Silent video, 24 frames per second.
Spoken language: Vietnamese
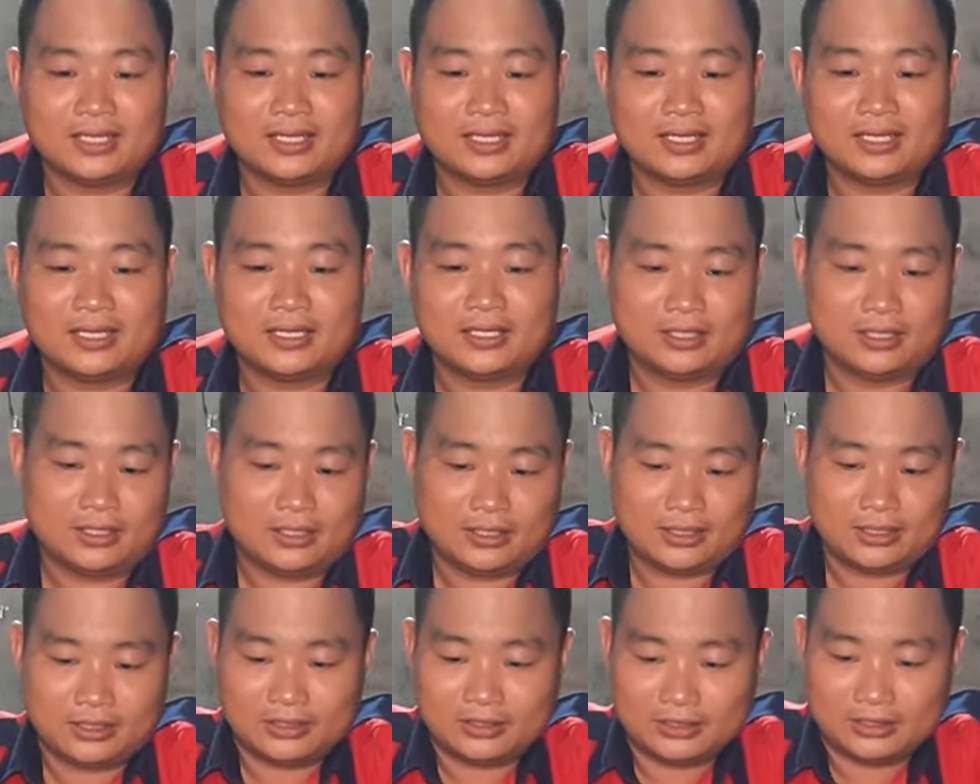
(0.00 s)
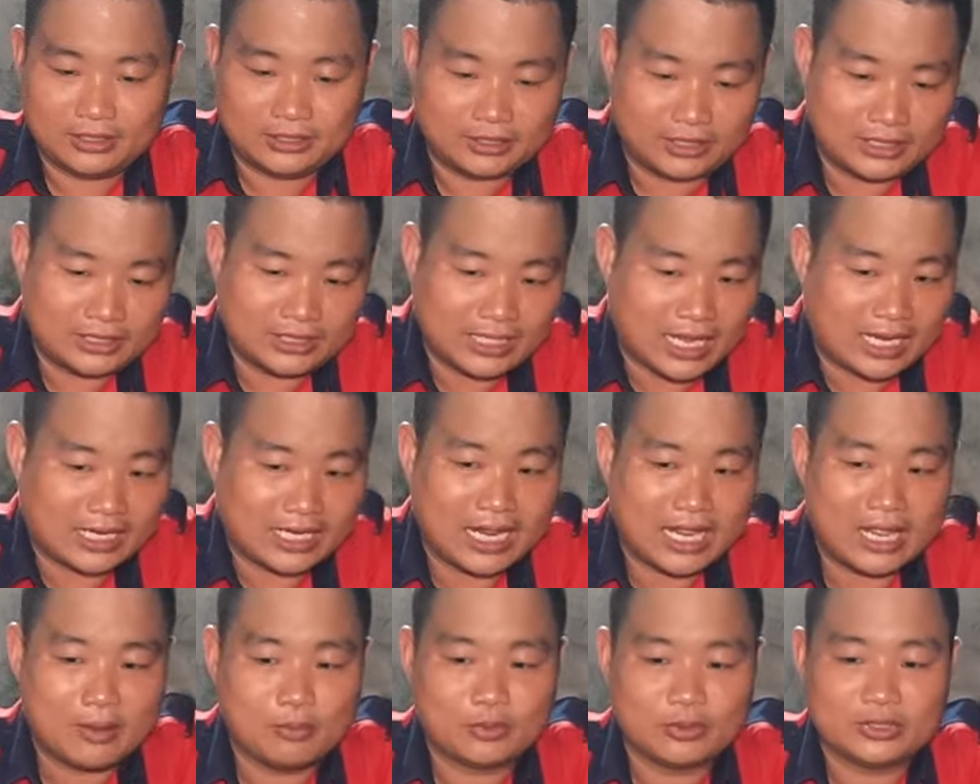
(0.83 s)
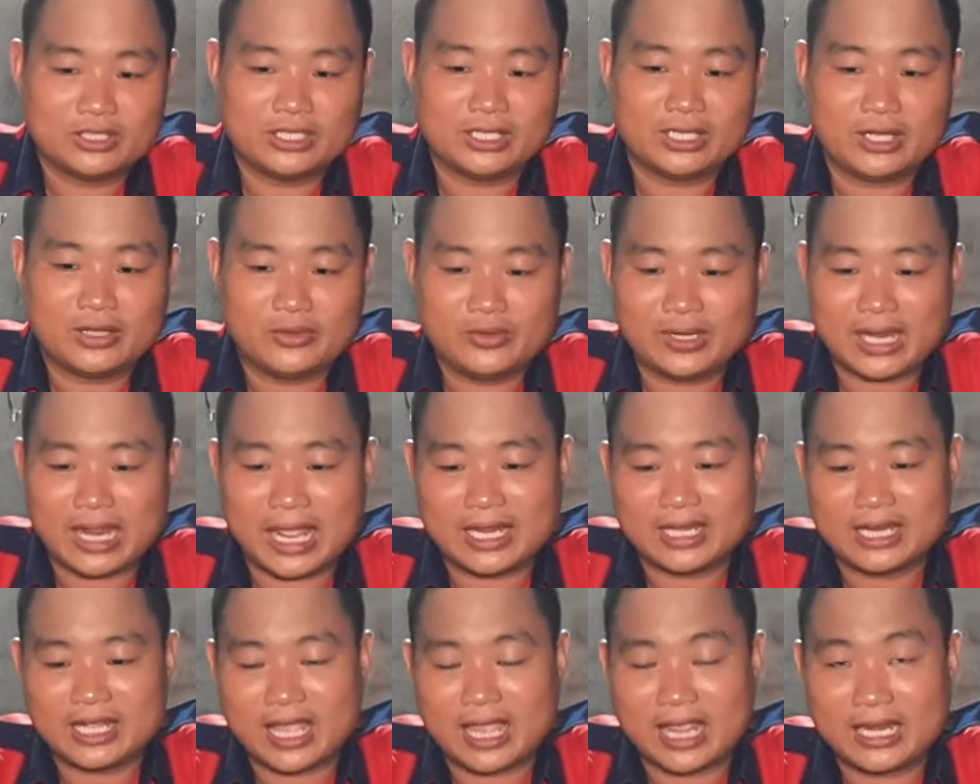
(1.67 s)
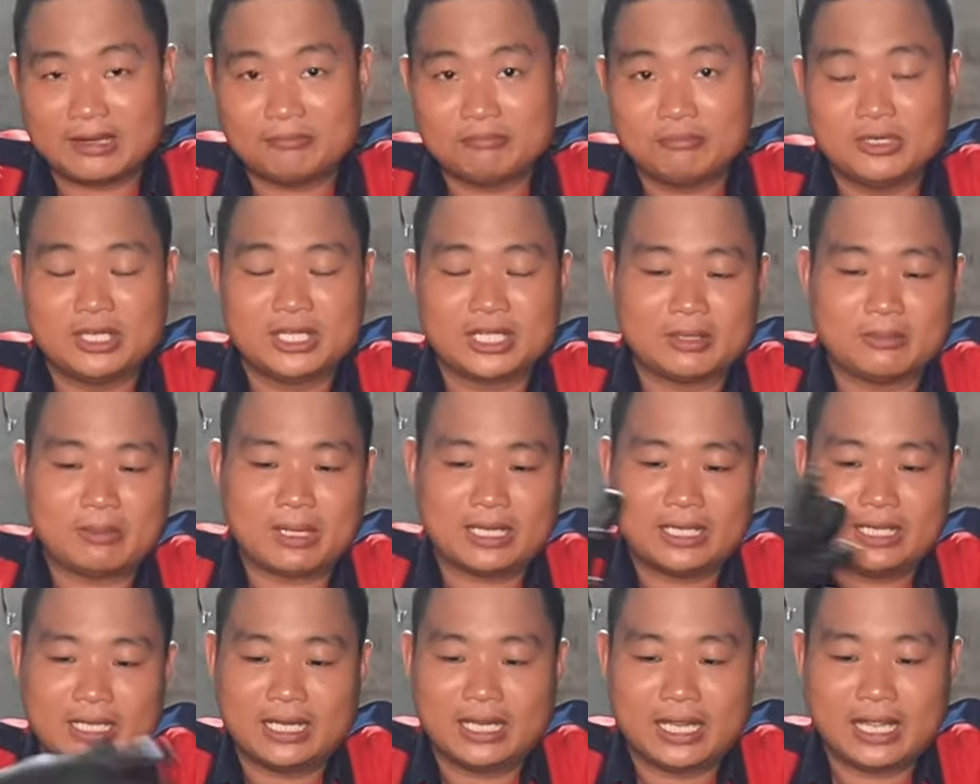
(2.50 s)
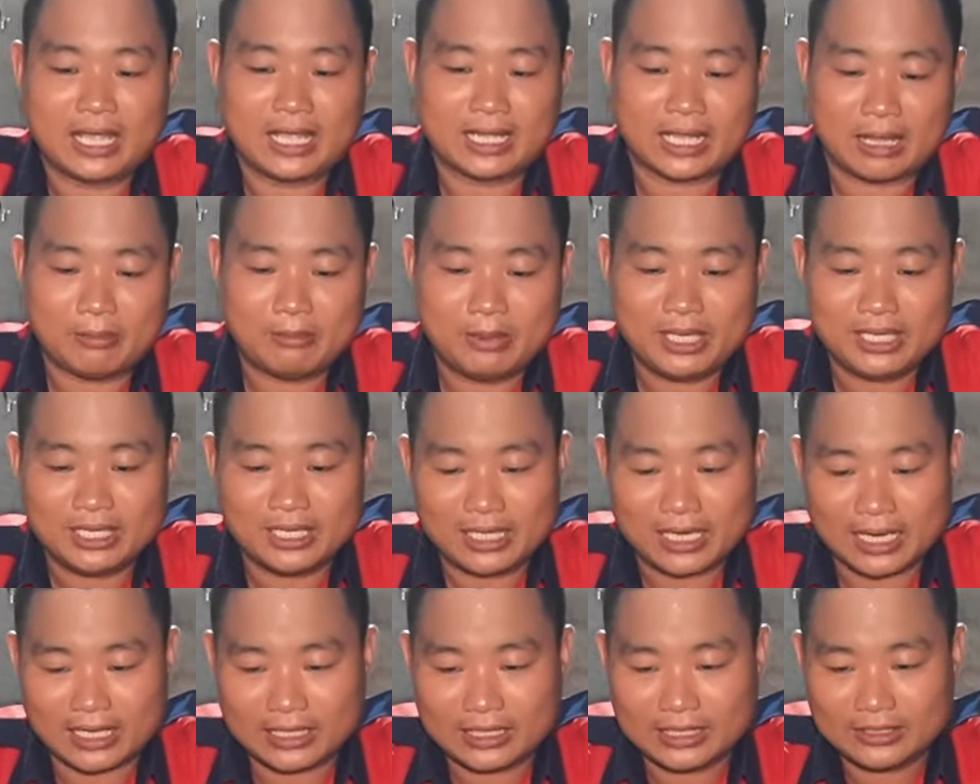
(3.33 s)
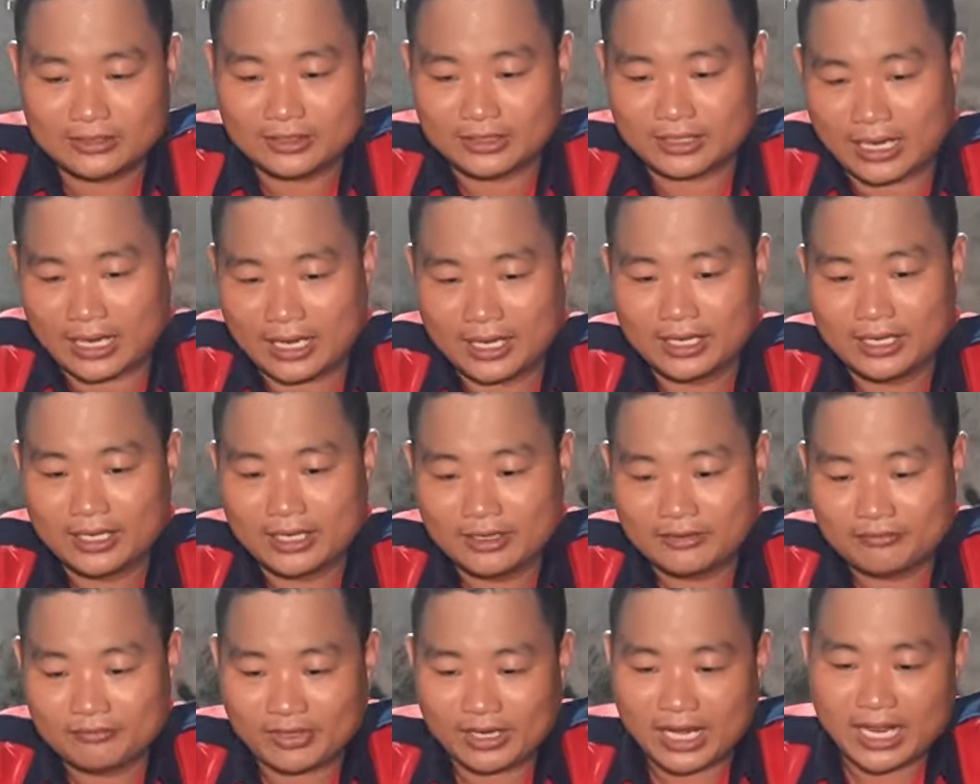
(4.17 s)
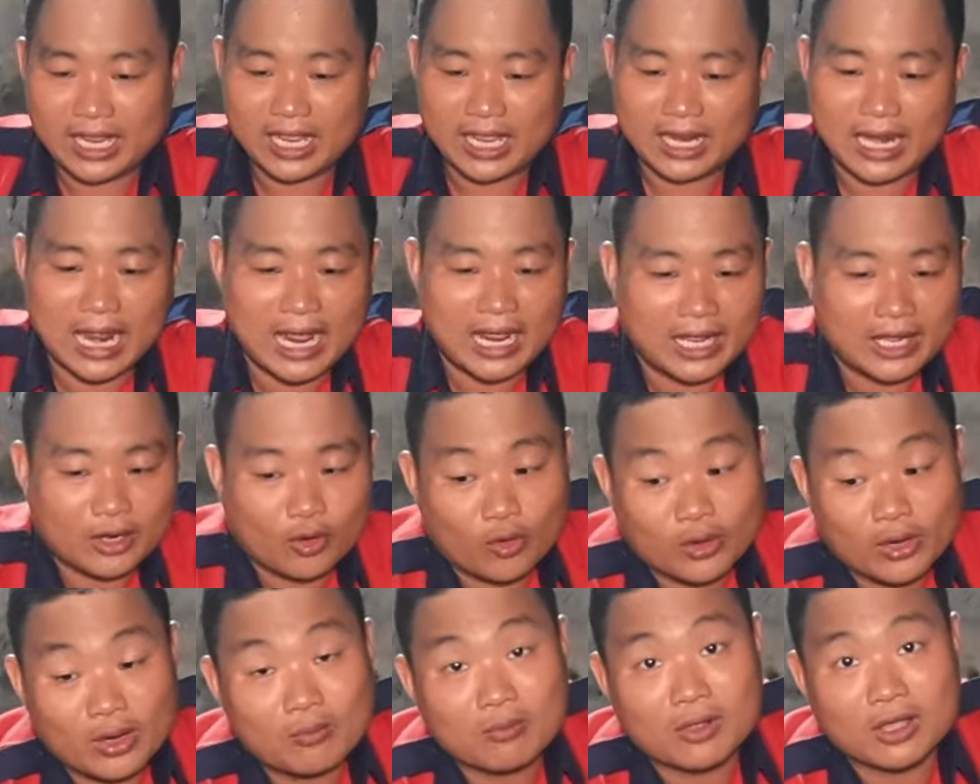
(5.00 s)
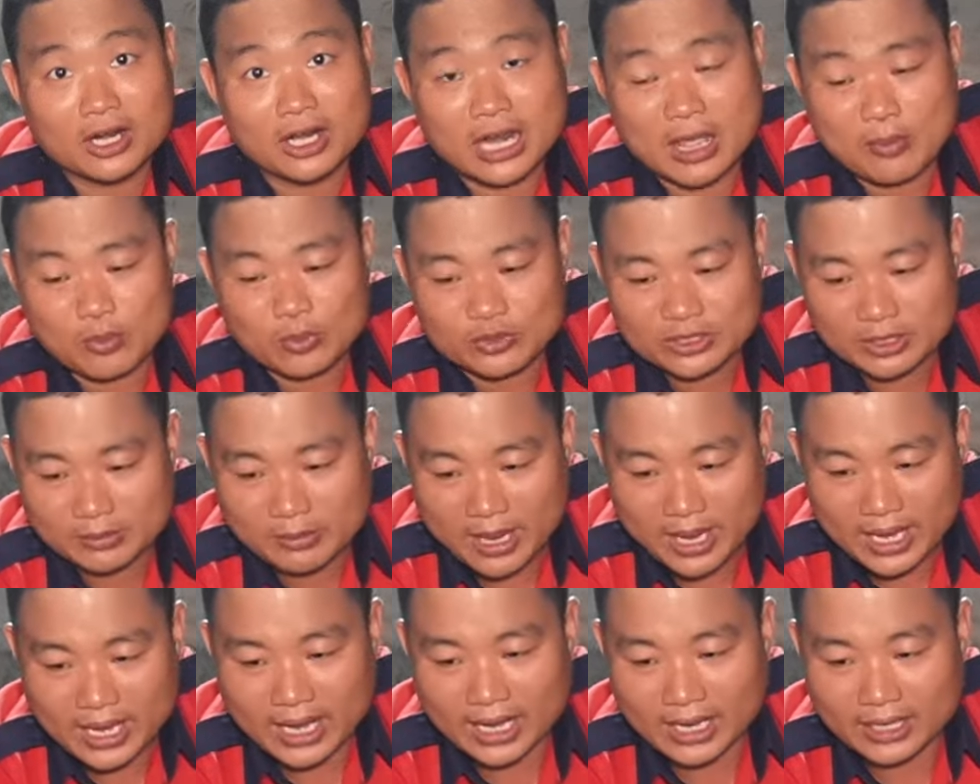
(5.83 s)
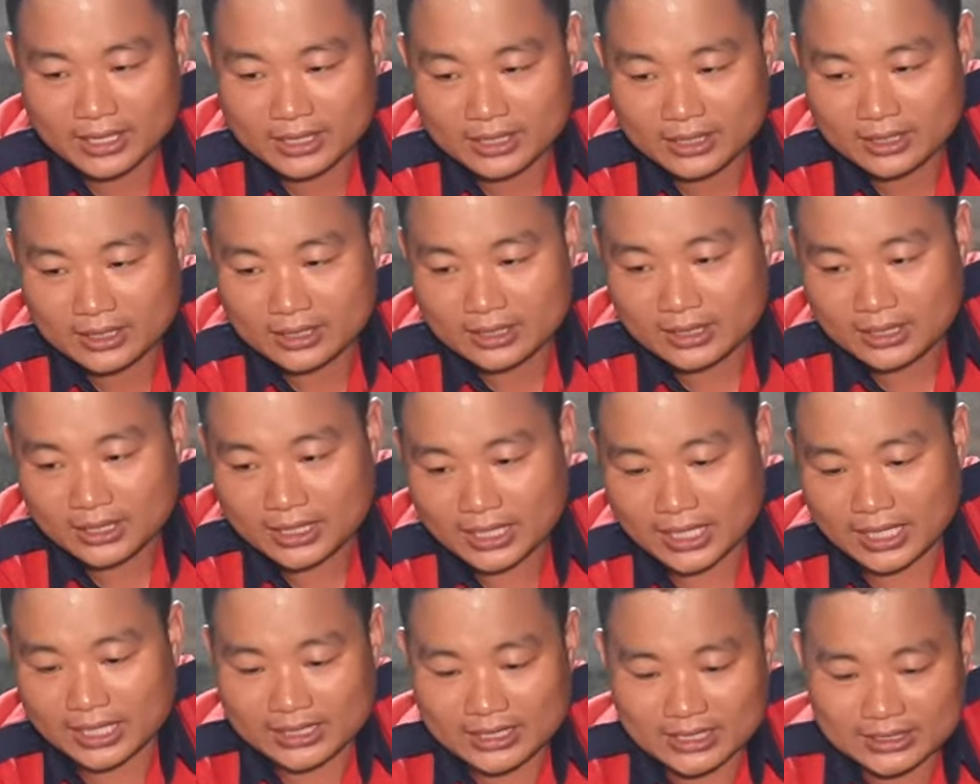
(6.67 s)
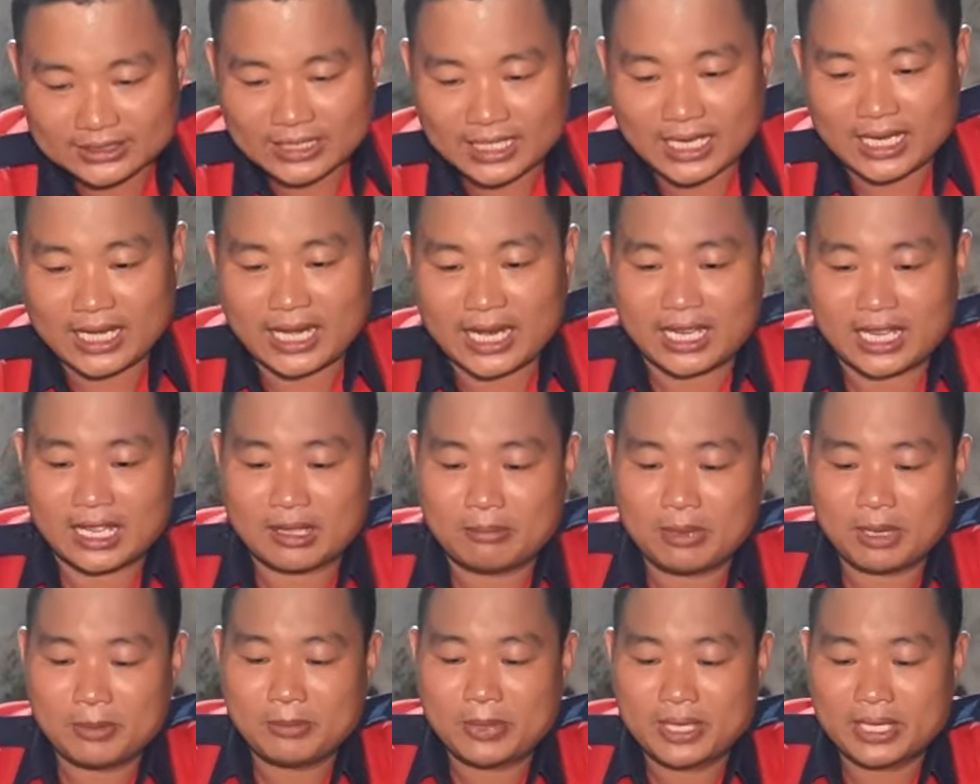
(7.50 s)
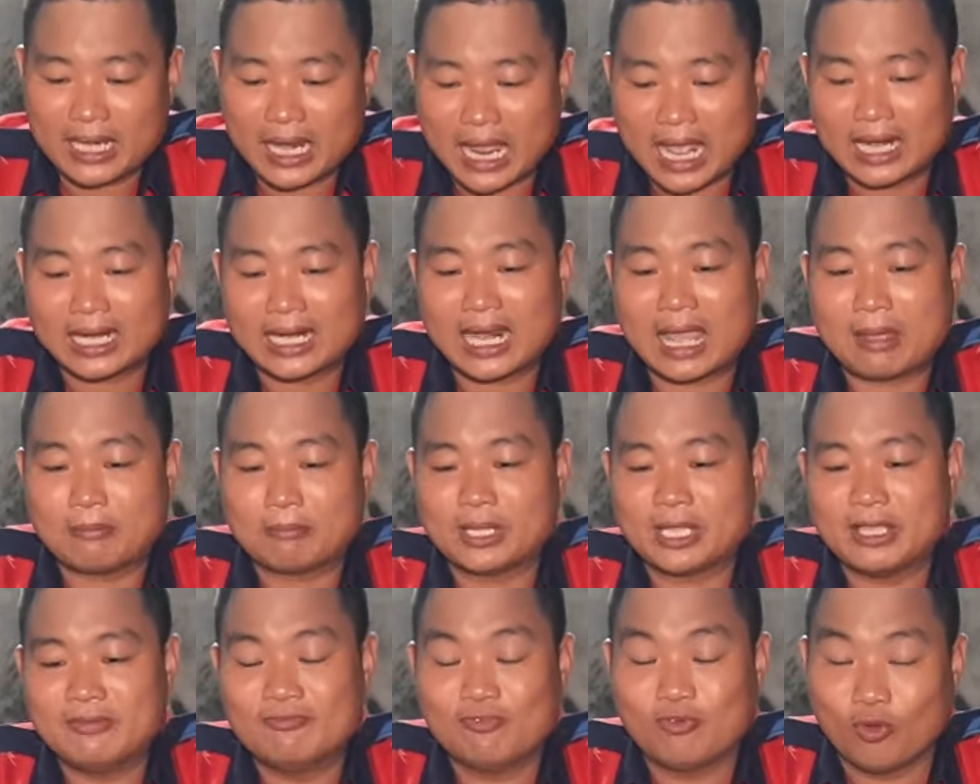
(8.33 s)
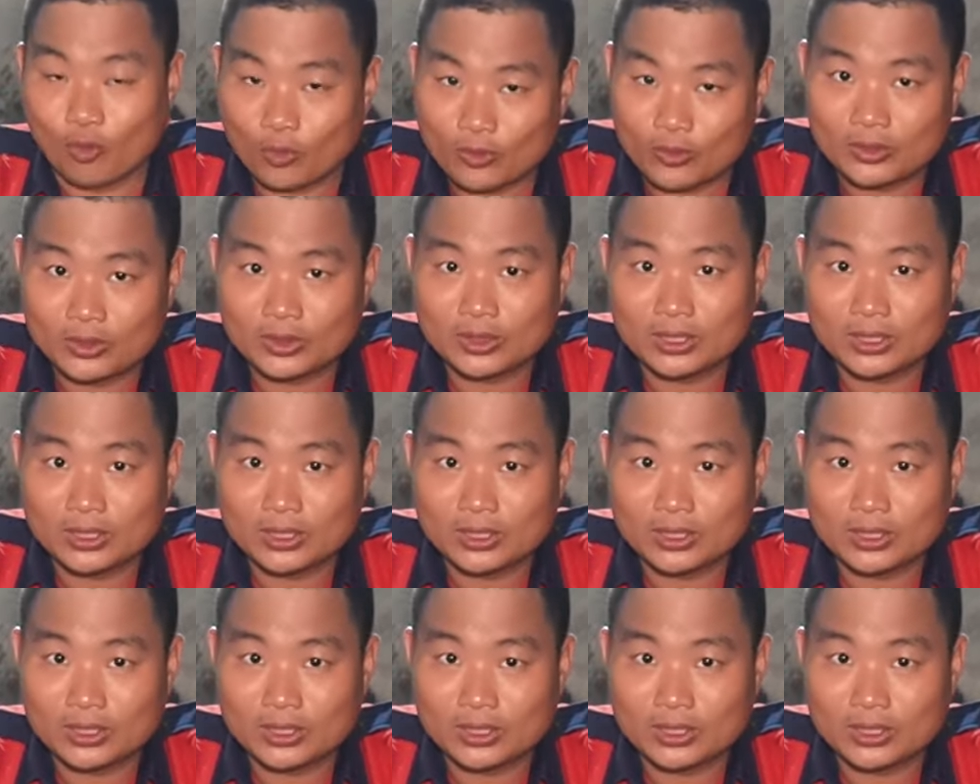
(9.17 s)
Đó. Như tình trạng đây là một chiếc Hyundai N hai năm mươi, các bạn thấy à, cabin nó lật lên được này. Và đây đang là khối động cơ D bốn C B ha. Thì cái chiếc xe này bên mình đang làm kim phun,